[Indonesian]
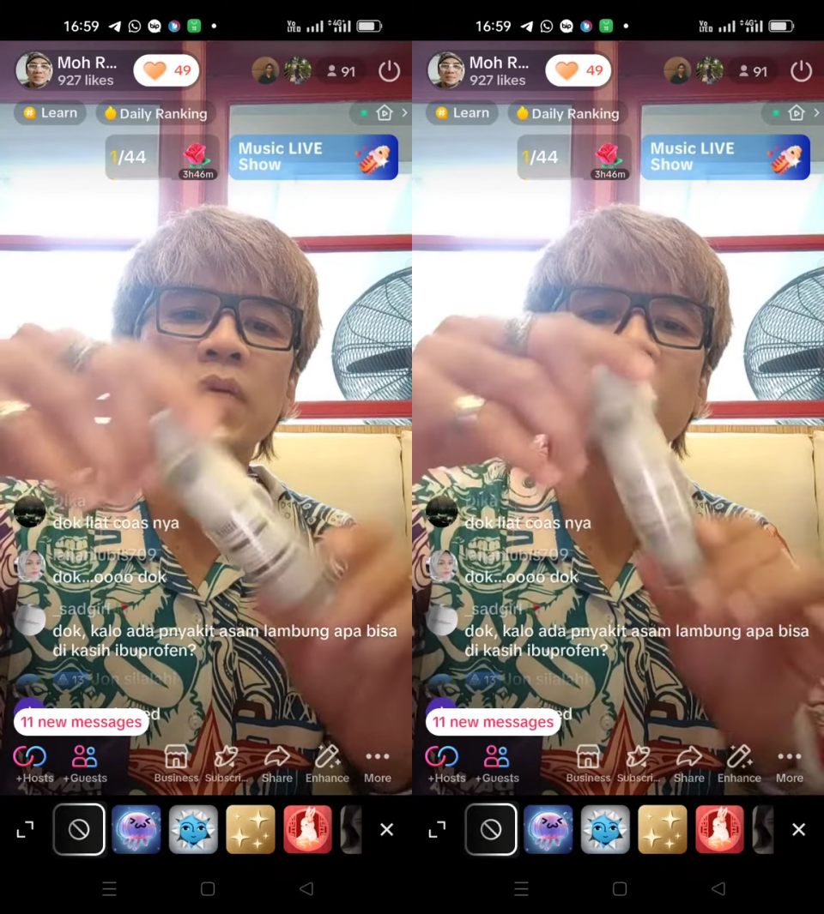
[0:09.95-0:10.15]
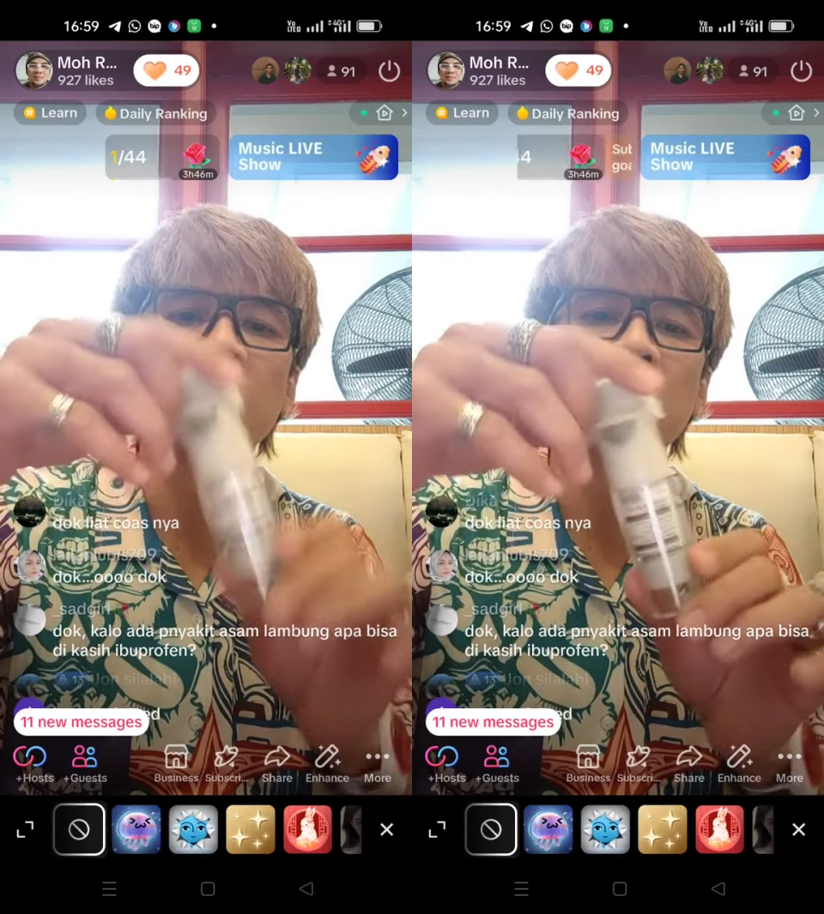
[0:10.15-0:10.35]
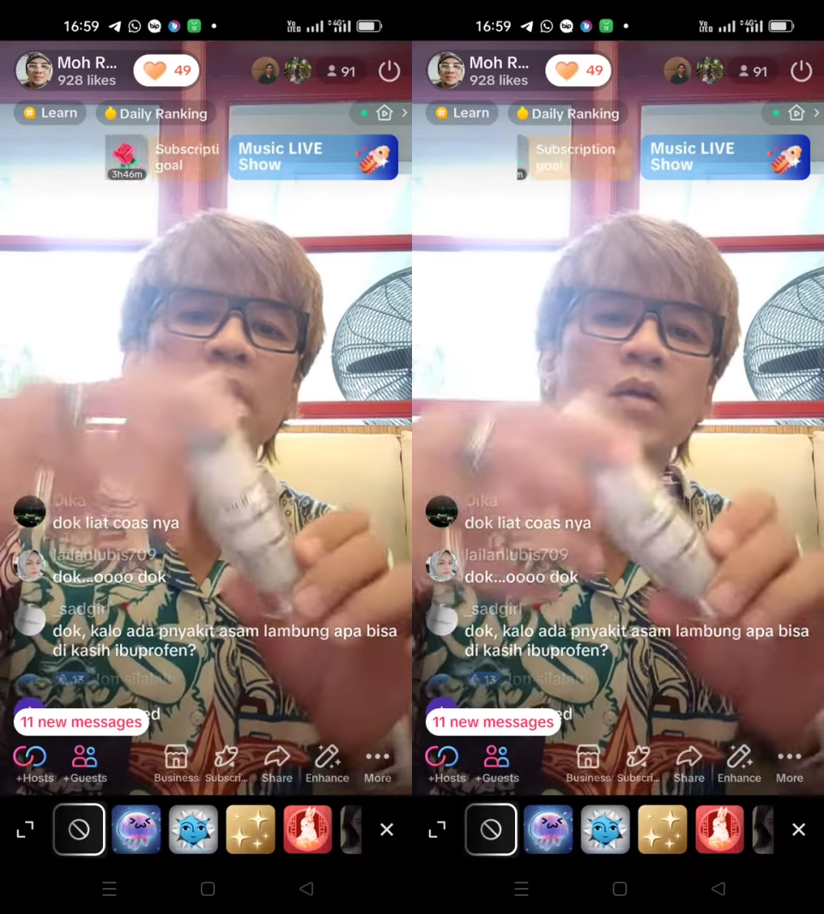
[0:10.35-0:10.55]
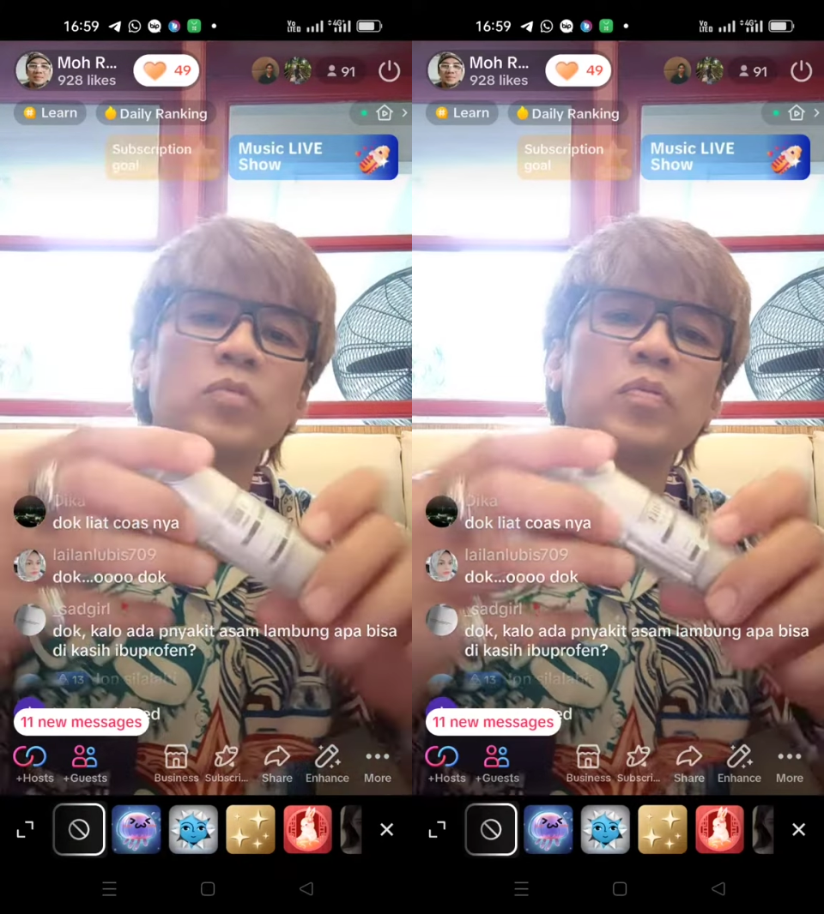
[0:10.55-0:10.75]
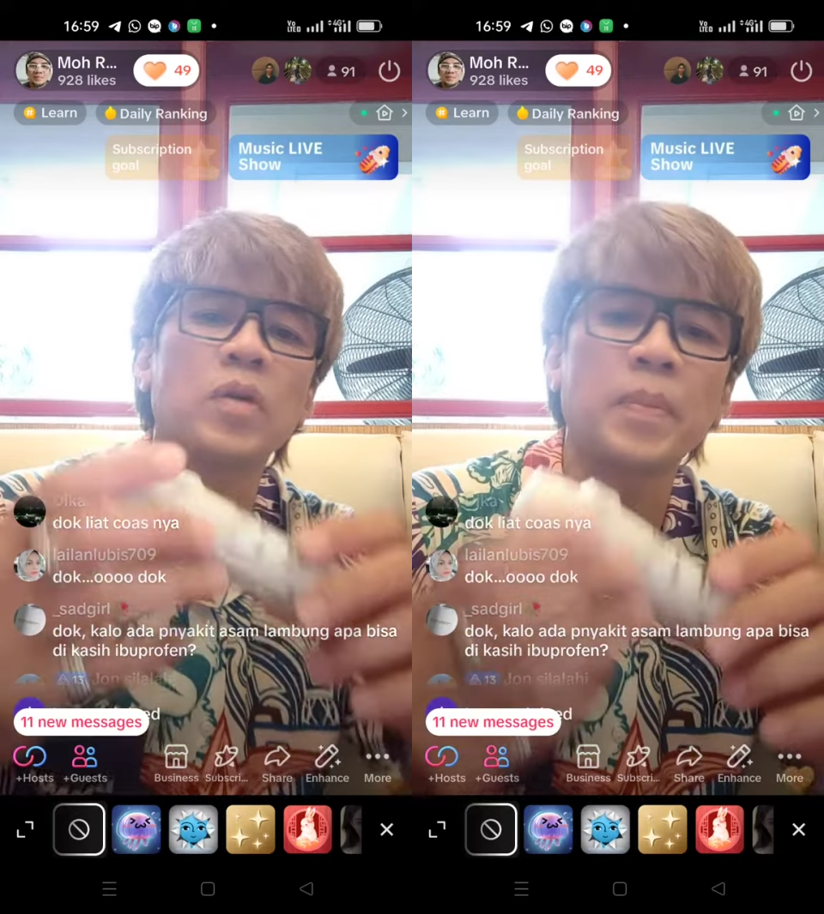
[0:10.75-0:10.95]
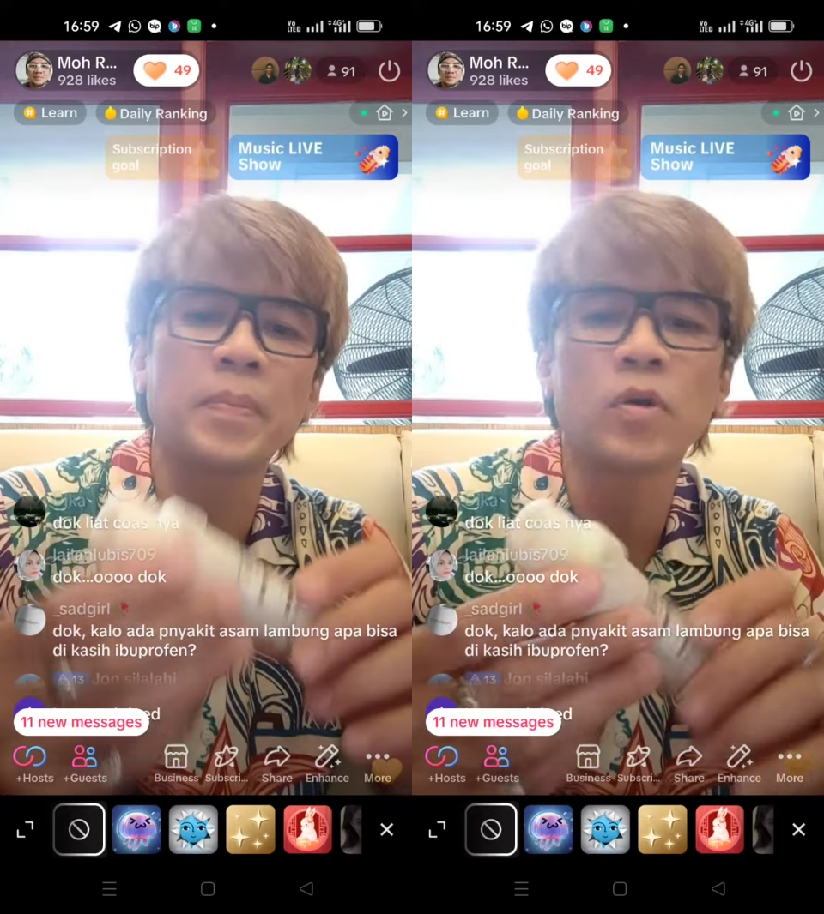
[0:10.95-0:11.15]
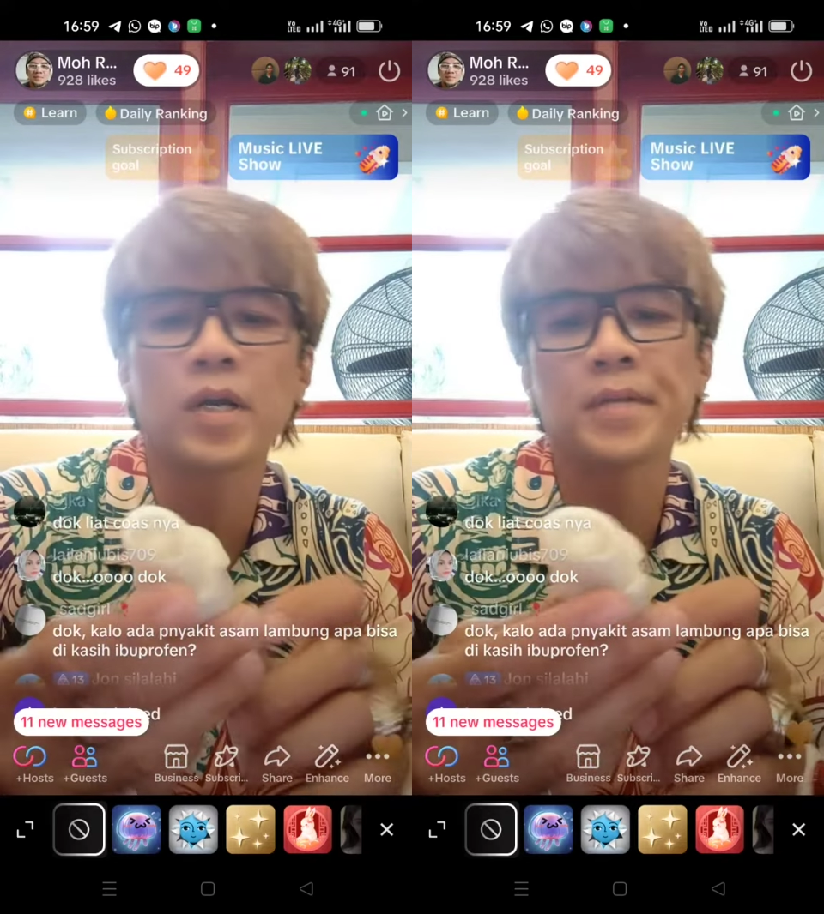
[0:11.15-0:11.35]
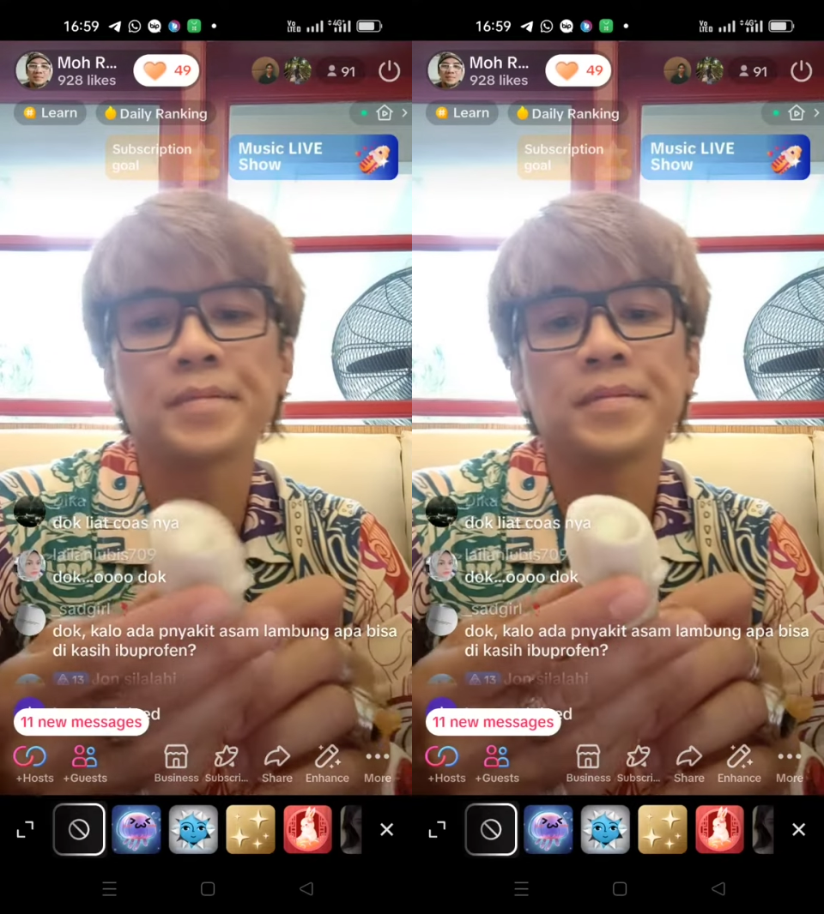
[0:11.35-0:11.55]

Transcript: tapi bagus-bagus PPOK.